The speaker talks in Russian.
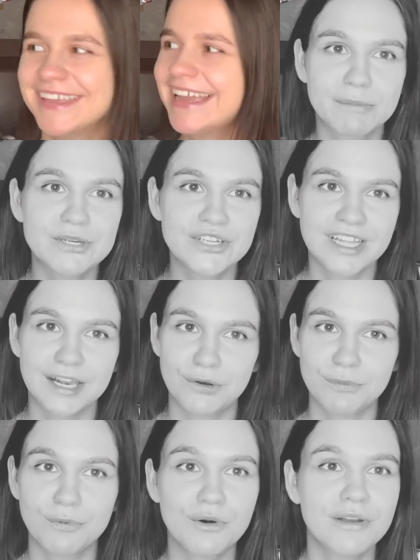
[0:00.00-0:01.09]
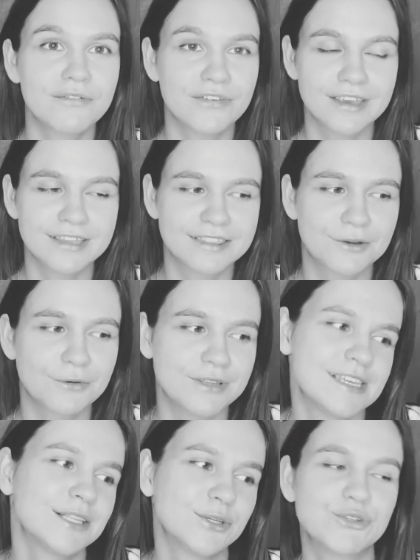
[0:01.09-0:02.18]
Вообще, да, любовь — это такое
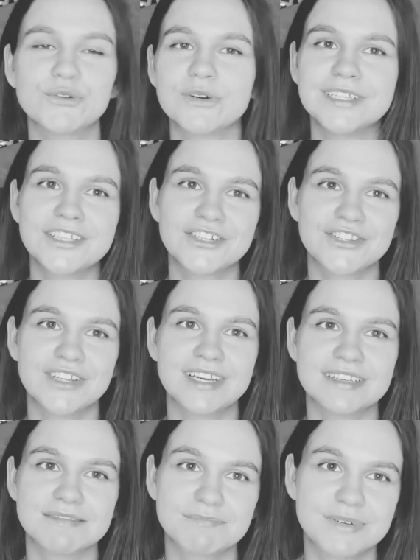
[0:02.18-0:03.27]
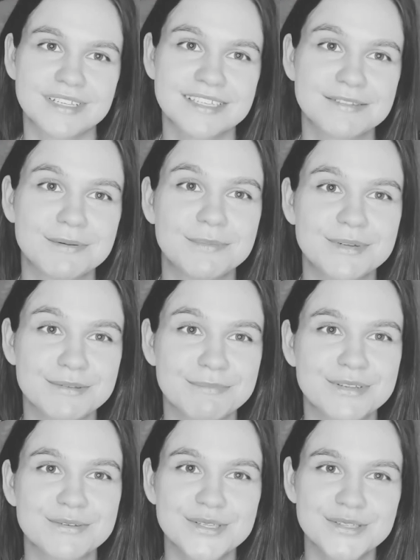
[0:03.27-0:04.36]
дело, что она должна
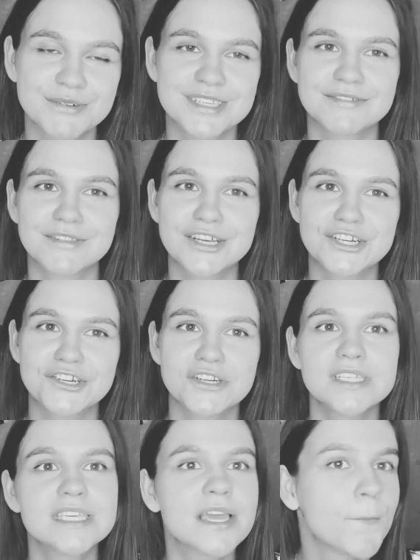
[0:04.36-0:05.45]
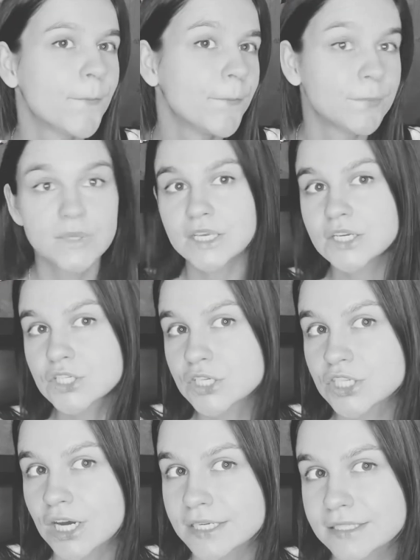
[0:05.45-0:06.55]
присутствовать в нашей жизни
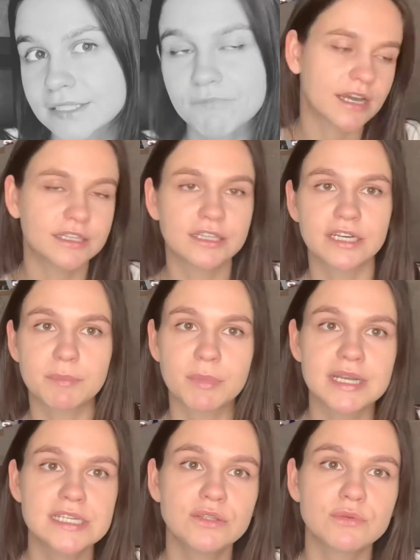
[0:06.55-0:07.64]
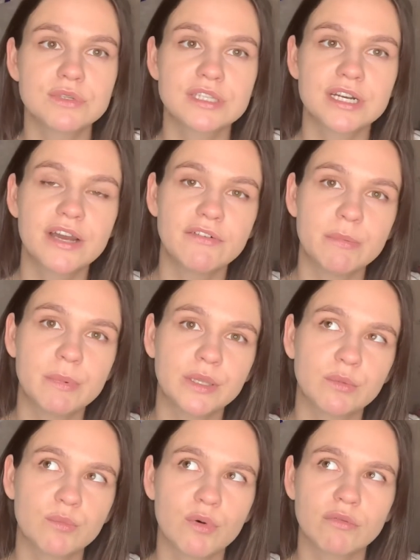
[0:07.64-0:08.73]
ежечасно. Некоторые магазины устраивали по
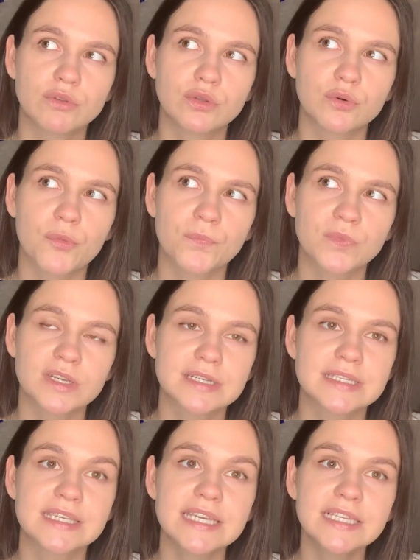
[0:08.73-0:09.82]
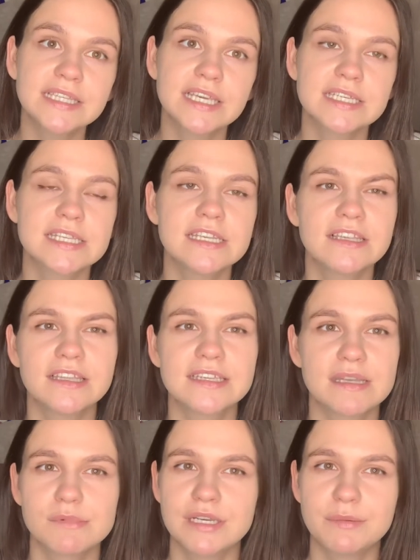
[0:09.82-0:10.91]
этому поводу э, скидки. Скидки на
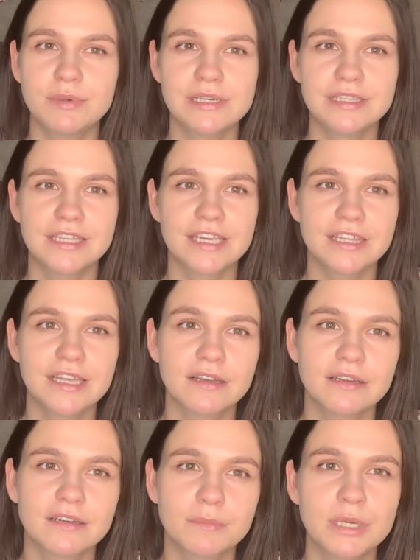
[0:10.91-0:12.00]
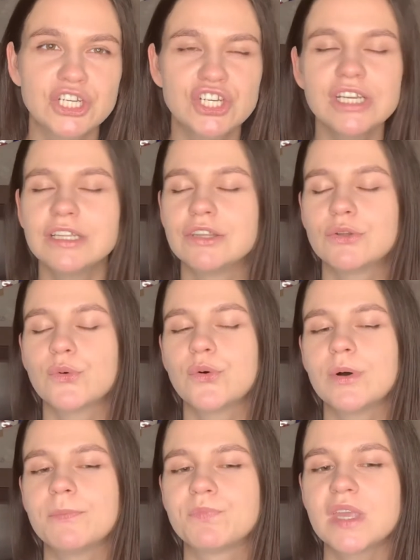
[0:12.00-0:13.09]
самом деле были не такие да, э, большие, но